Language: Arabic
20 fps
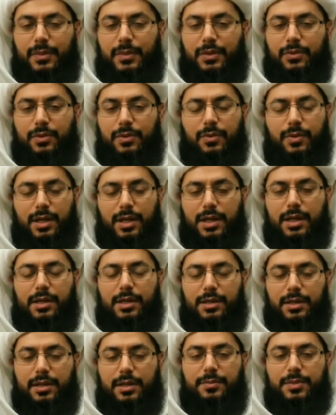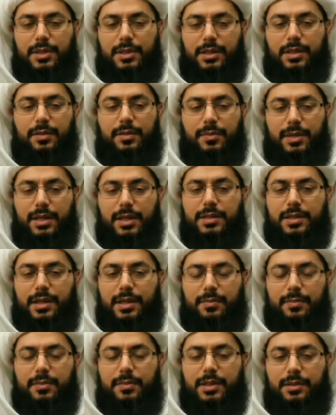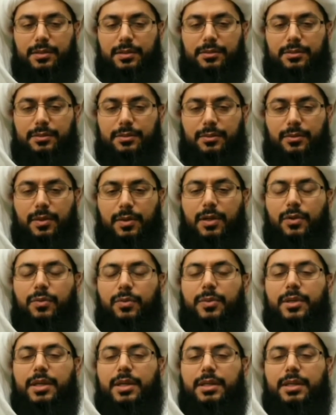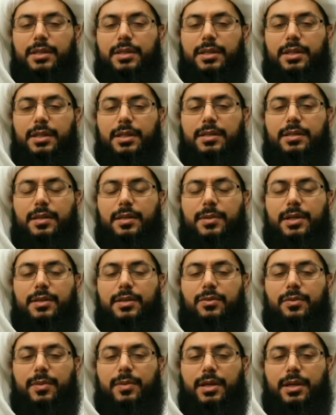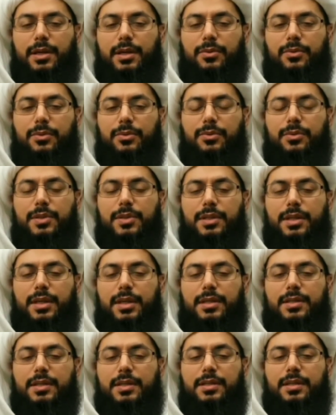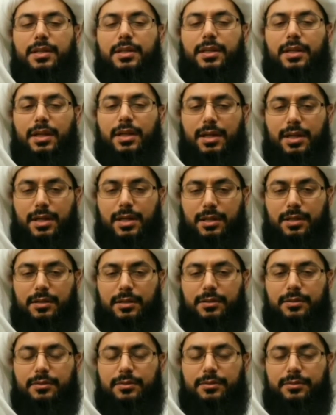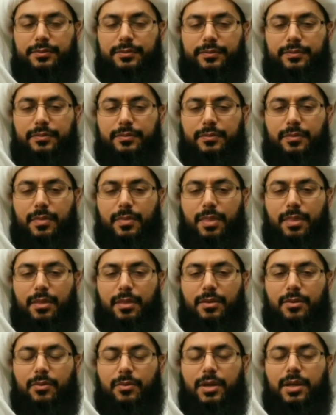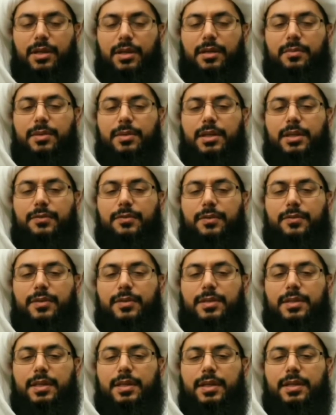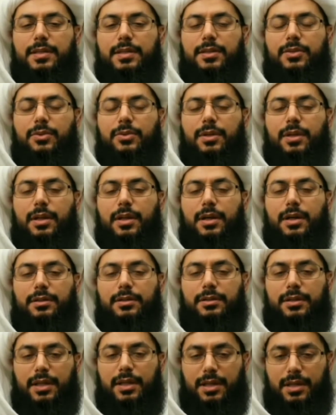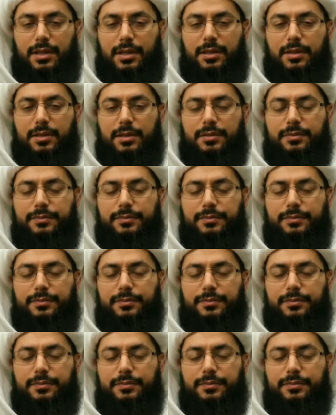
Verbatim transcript: وهو الحق نعم صحيح ما أتحمل ولو بيدي لاتبعت معه سياسة النعال وإن لم يكفي فسياسة الأرطال